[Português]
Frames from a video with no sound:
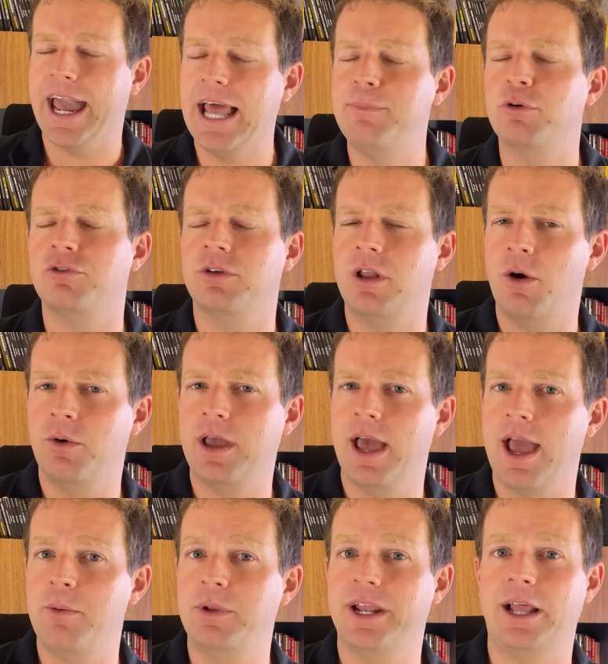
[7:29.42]
aquele profissional que é
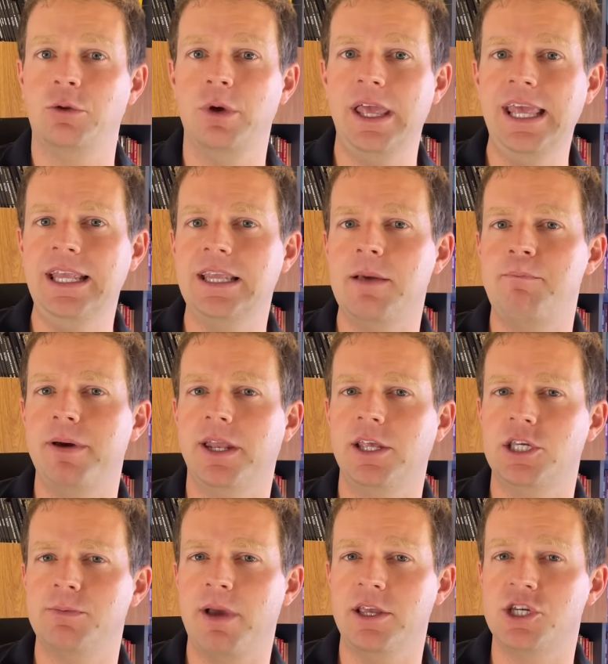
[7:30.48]
remunerado
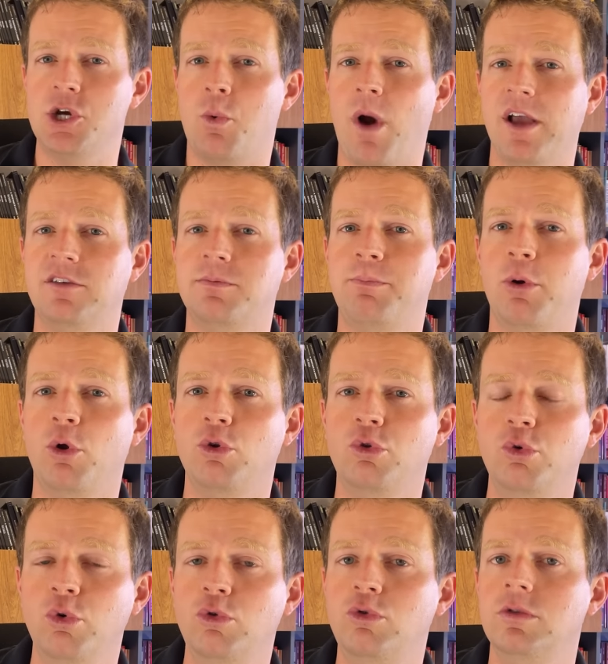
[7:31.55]
independentemente de quais
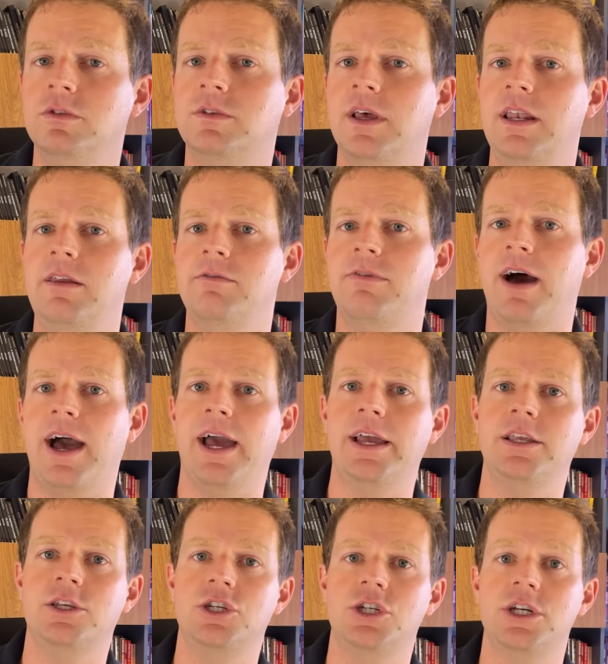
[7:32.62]
produtos ele
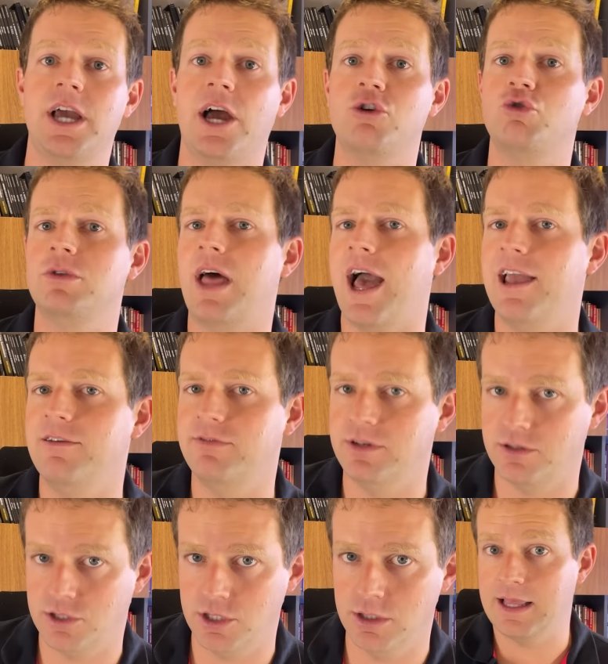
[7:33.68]
vai te ajudar a
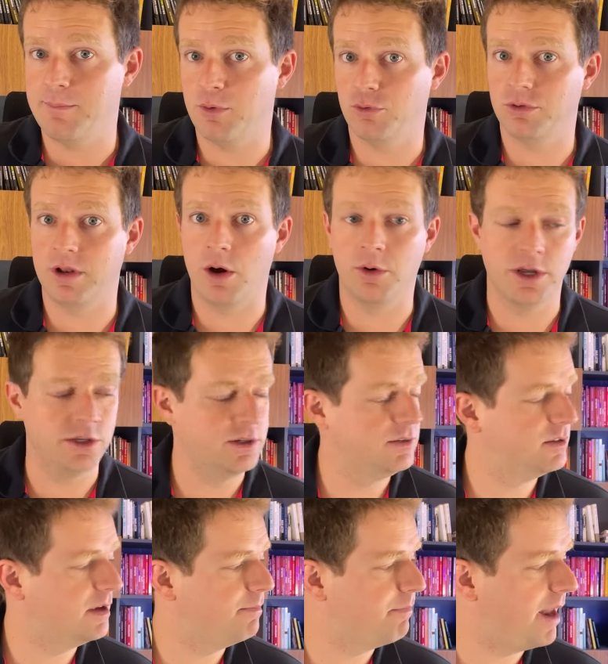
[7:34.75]
investir. Tem profissional que
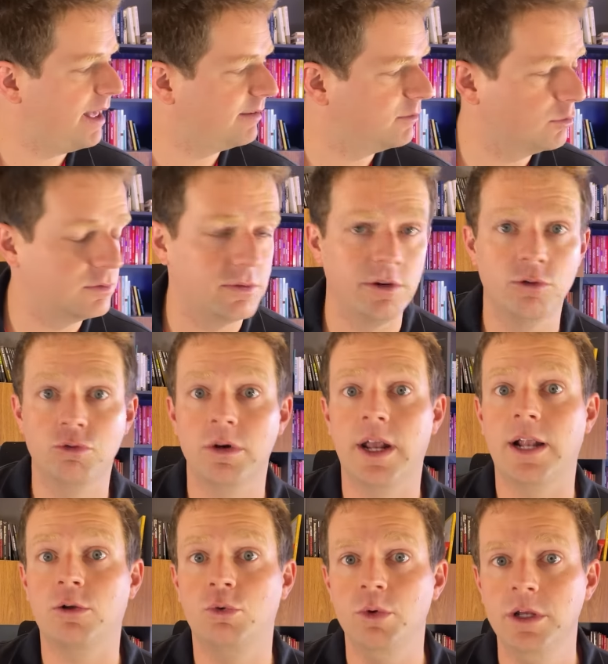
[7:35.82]
diz que presta um serviço
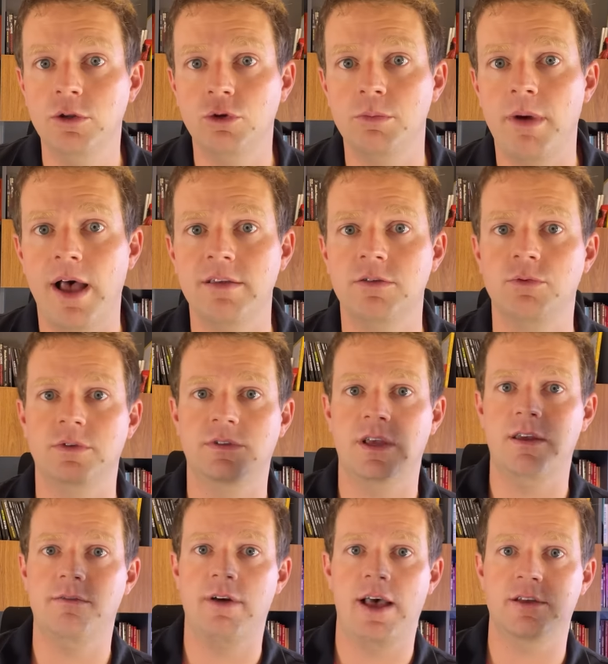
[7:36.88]
gratuito, mas se você
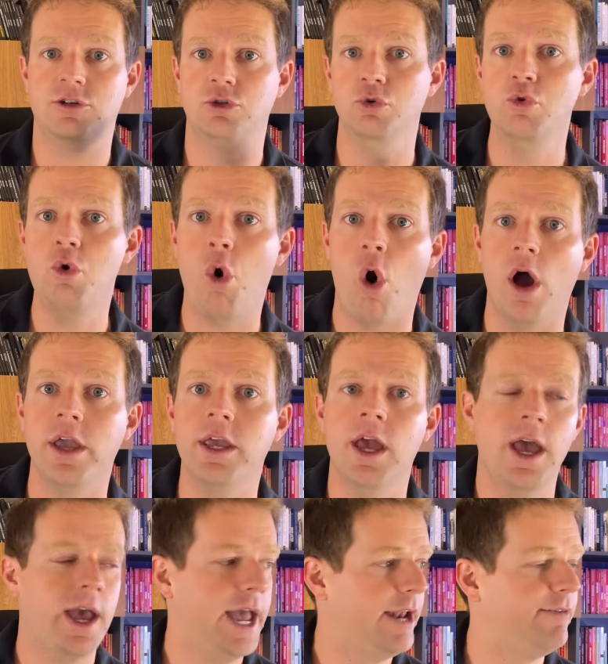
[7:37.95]
investe num COI
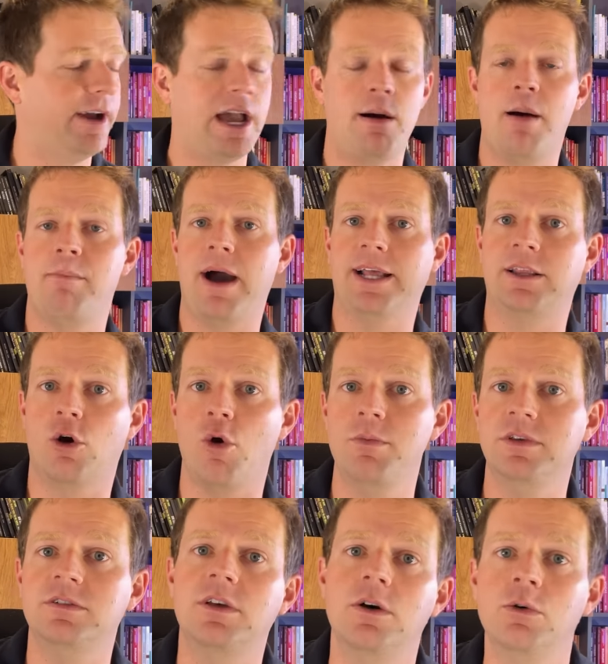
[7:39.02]
ele vai ganhar uma baita
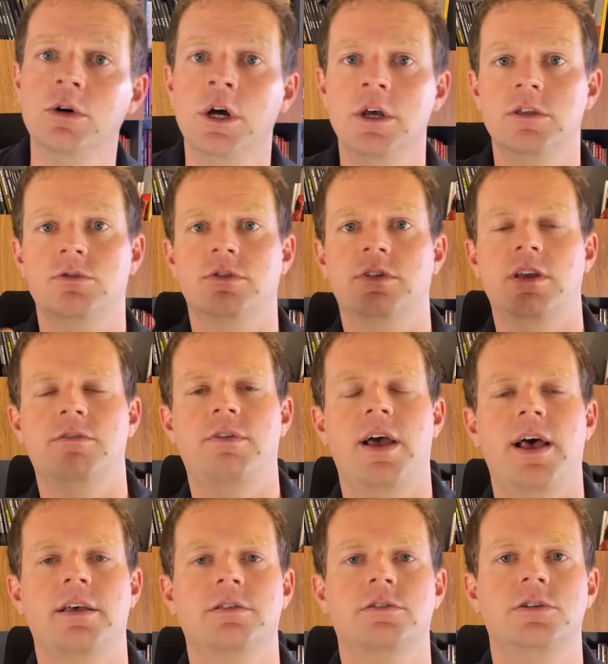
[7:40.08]
comissão. Se você
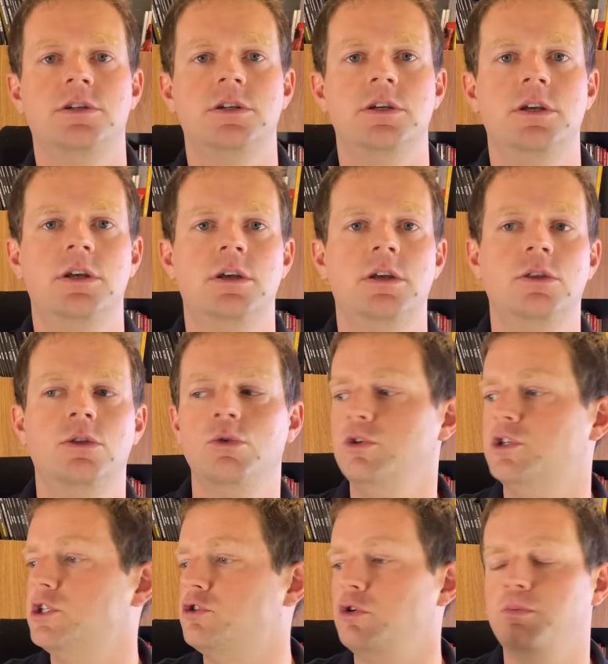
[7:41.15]
investe num
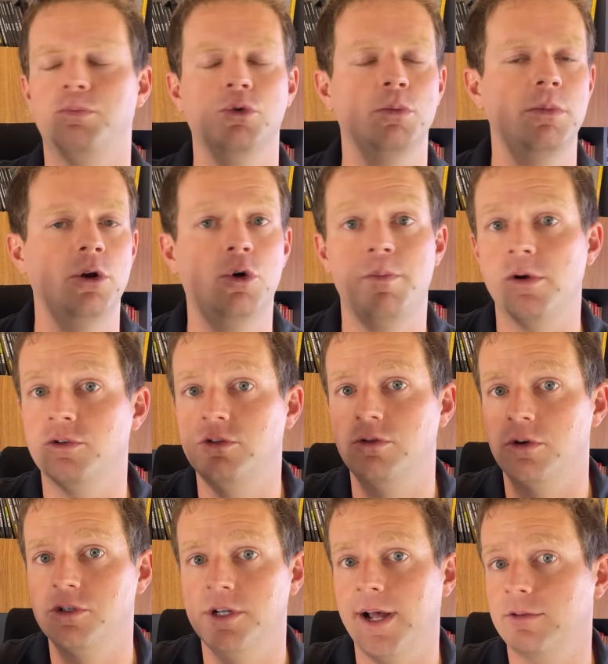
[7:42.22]
título público pelo
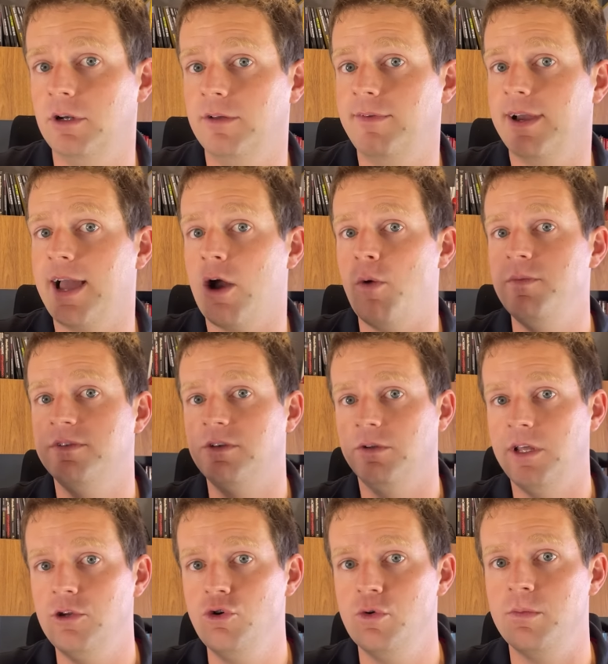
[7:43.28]
Tesouro Direto, ele não vai ganhar comissão
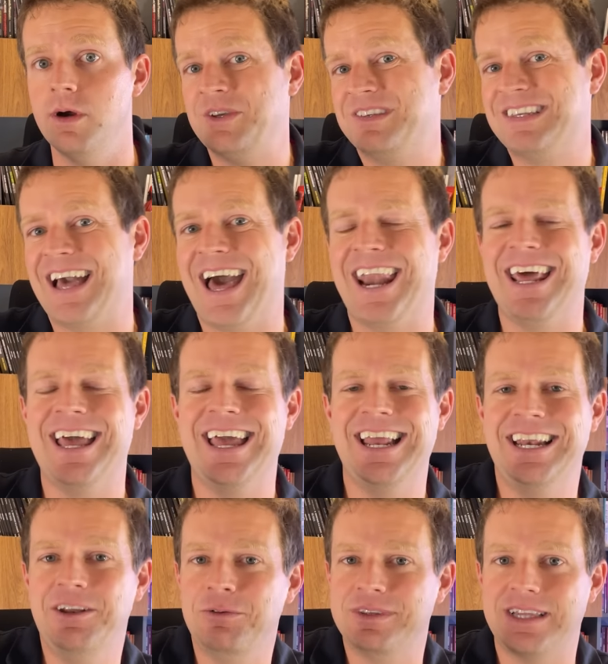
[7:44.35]
nenhuma. Então, esse cara,
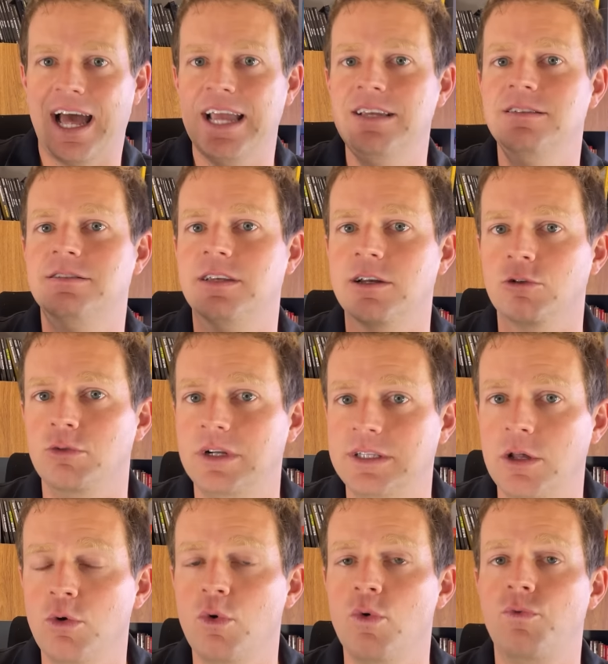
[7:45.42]
ele não está isento, ele
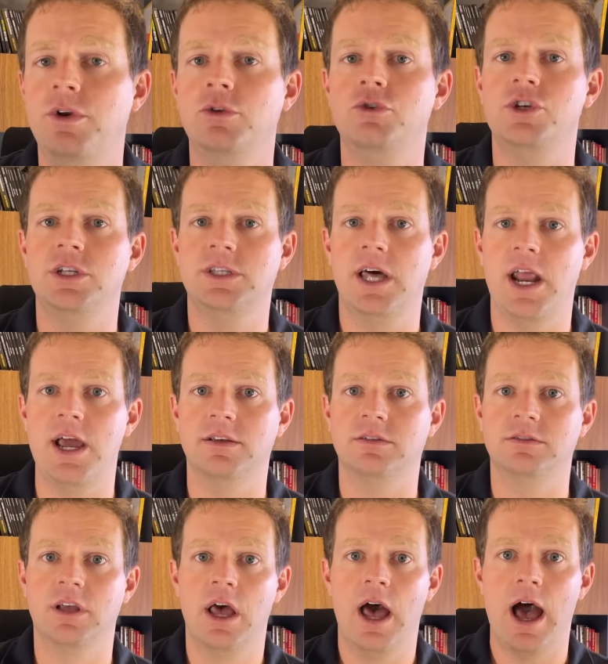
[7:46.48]
tem um conflito de interesse.